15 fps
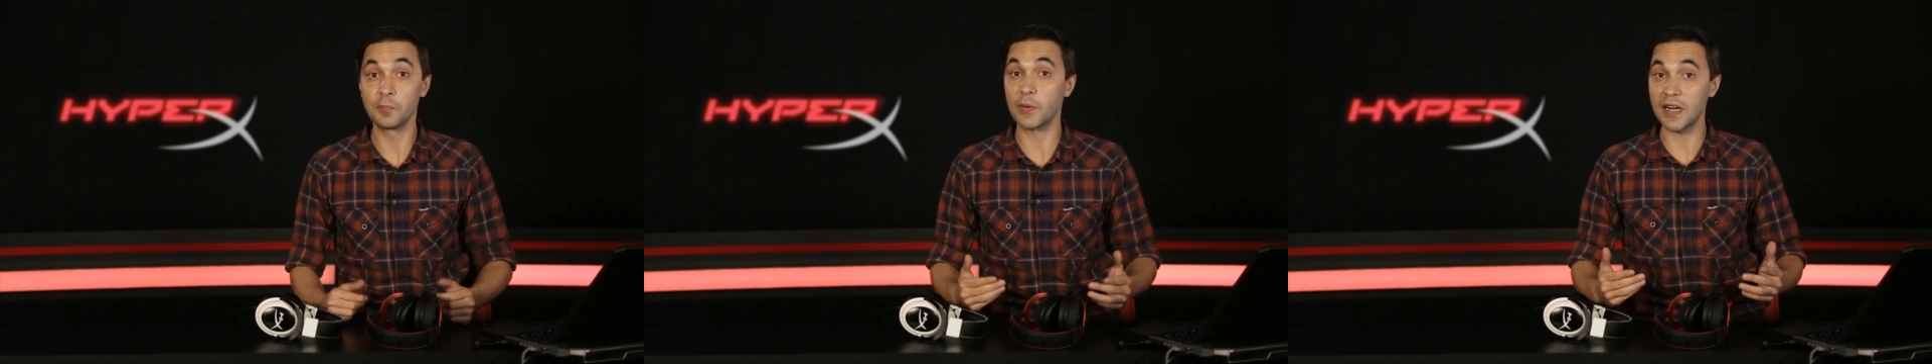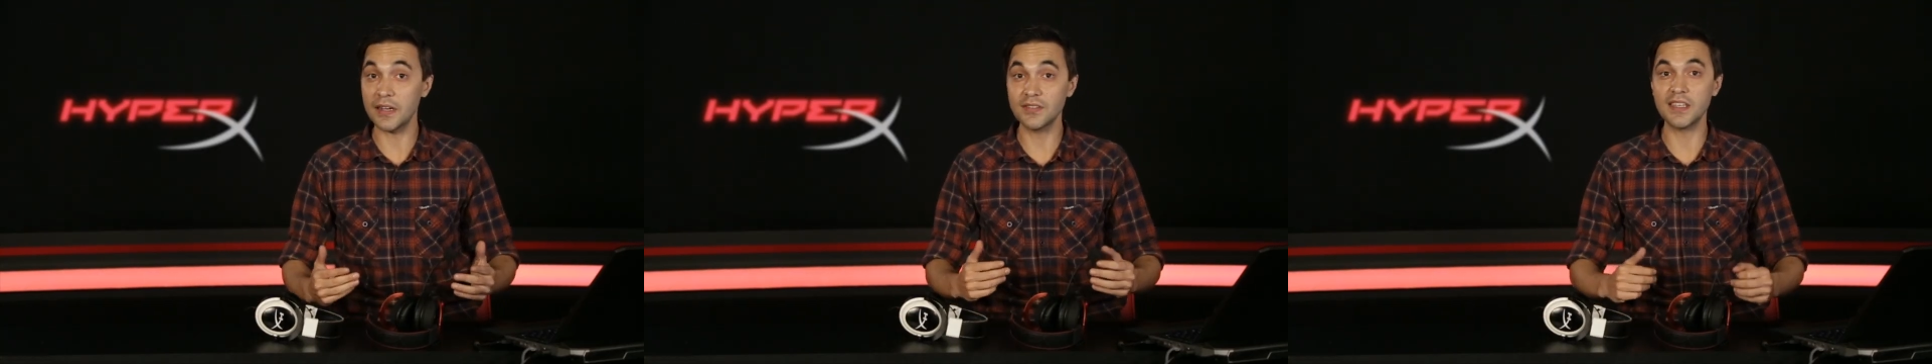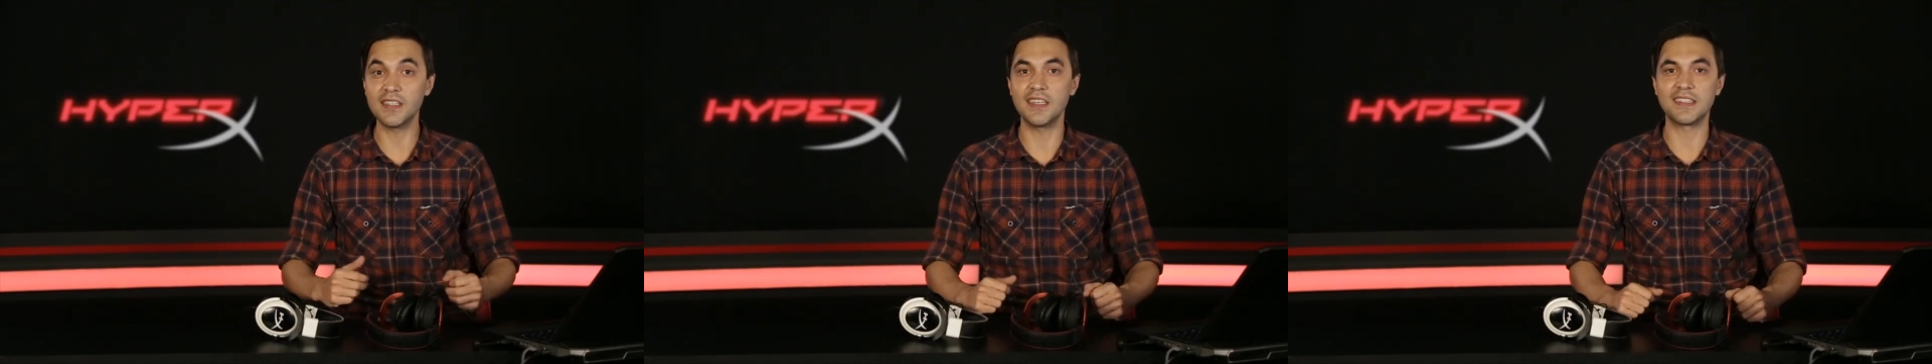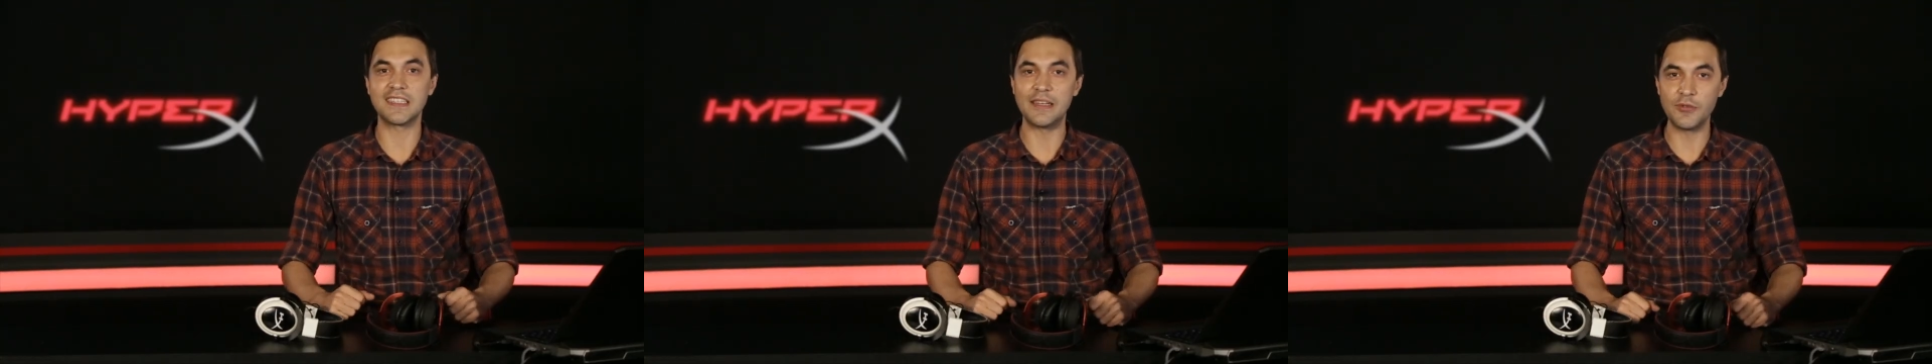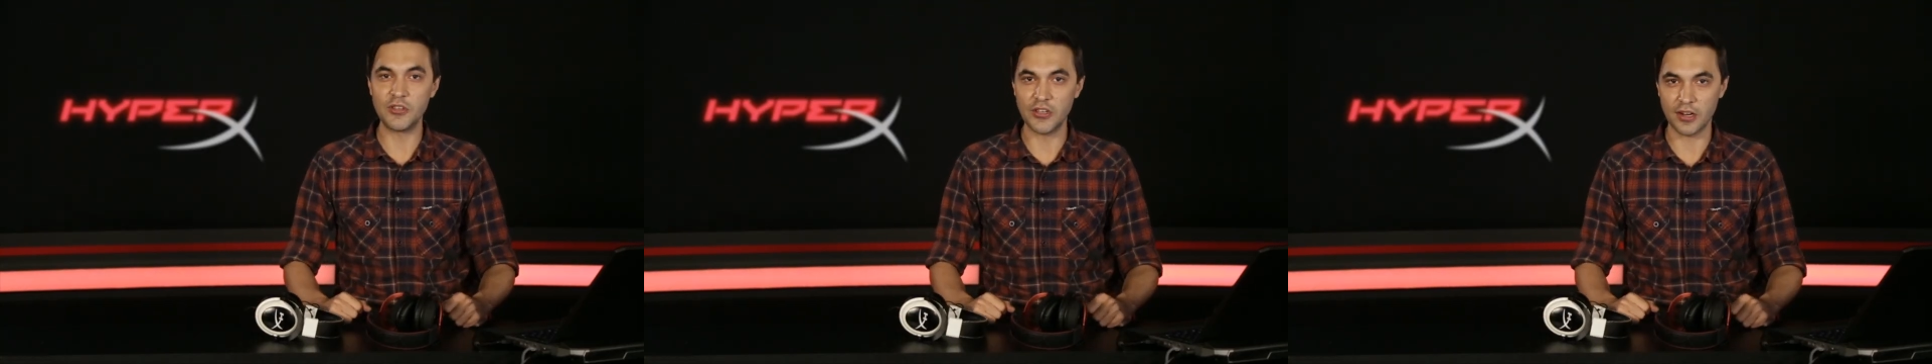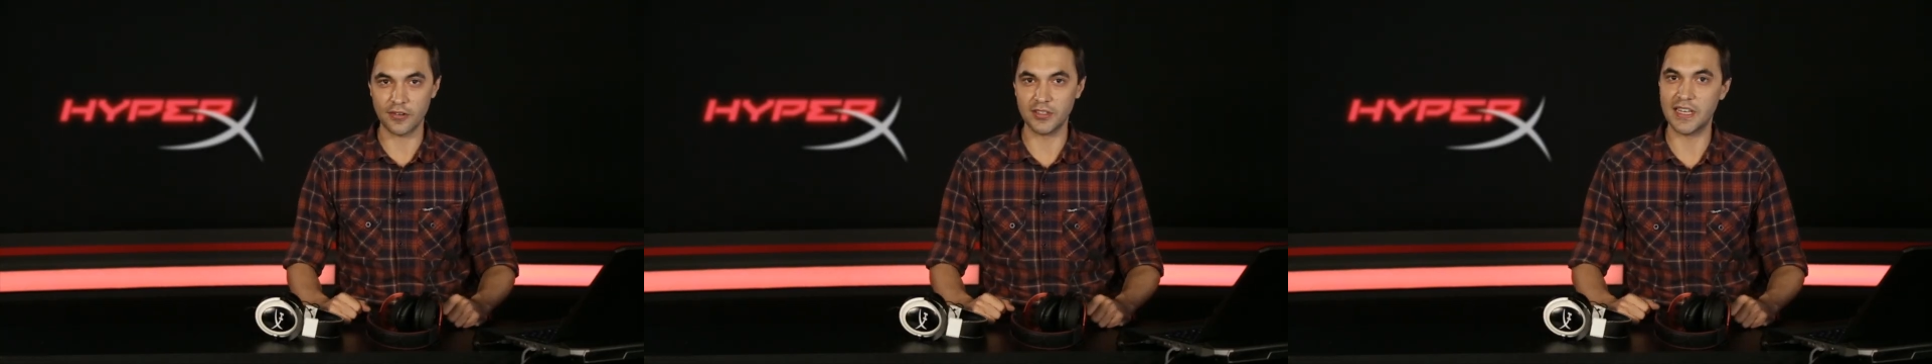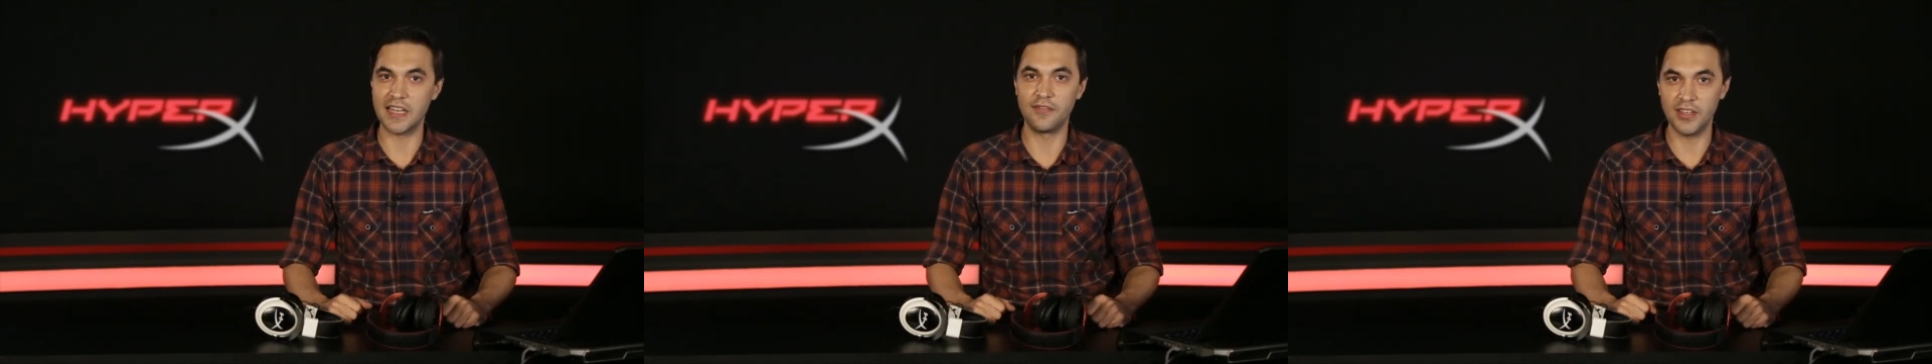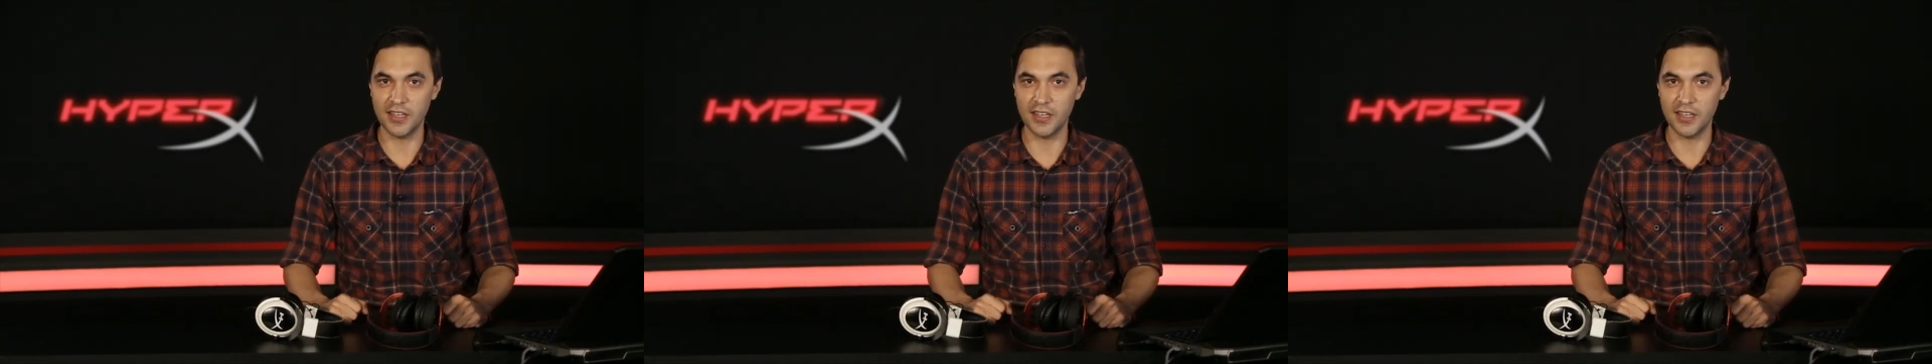Правда, есть лимитированная